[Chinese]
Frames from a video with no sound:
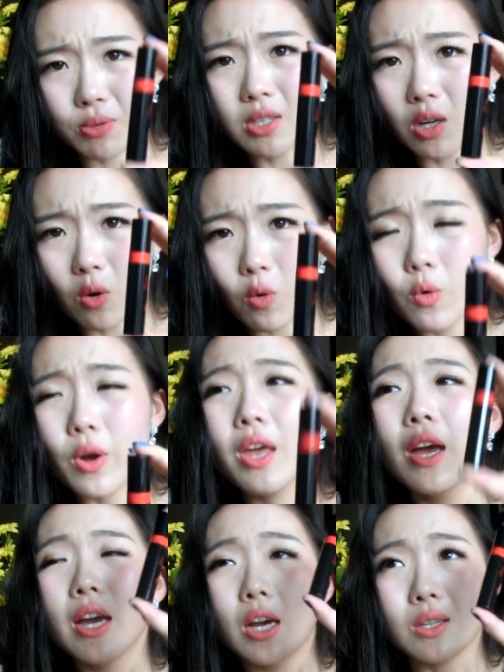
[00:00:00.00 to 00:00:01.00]
不是很贵，
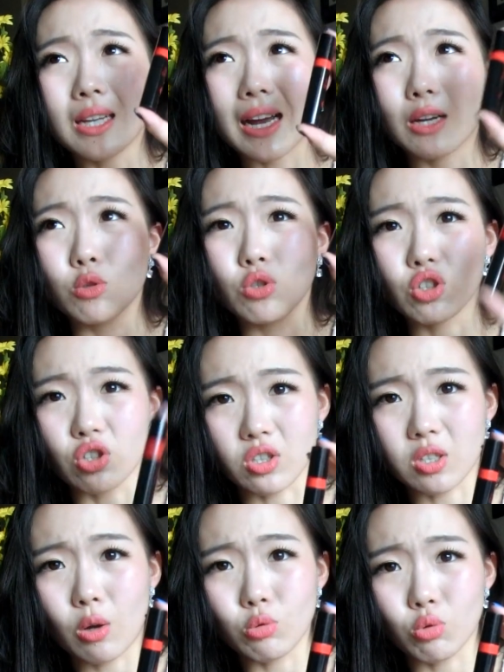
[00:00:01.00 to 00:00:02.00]
大概就10
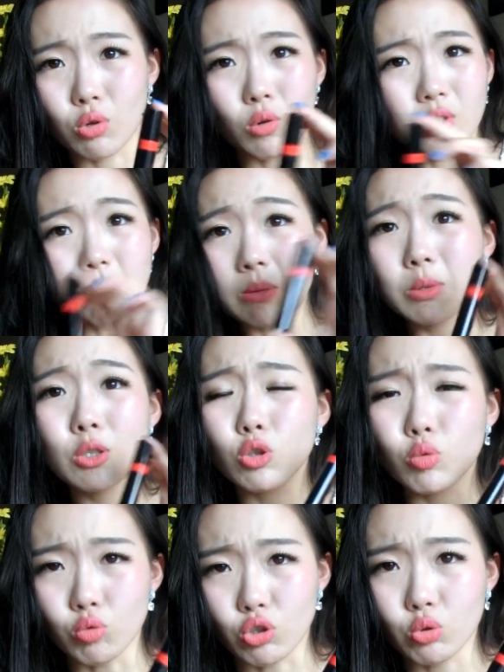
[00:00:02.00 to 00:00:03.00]
刀左右，人民币就
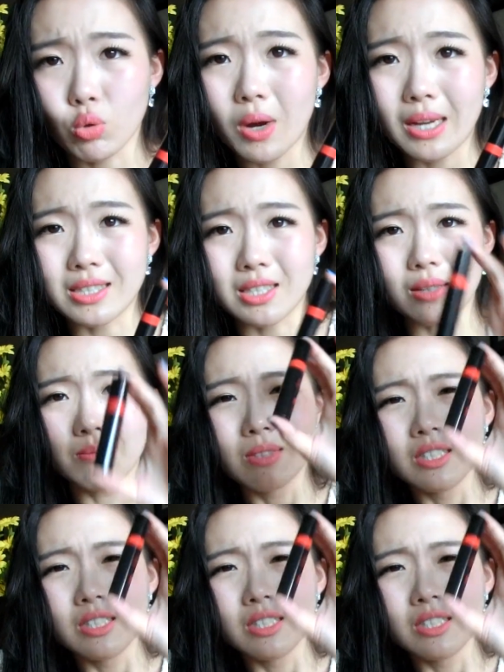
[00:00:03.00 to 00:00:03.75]
50多块钱，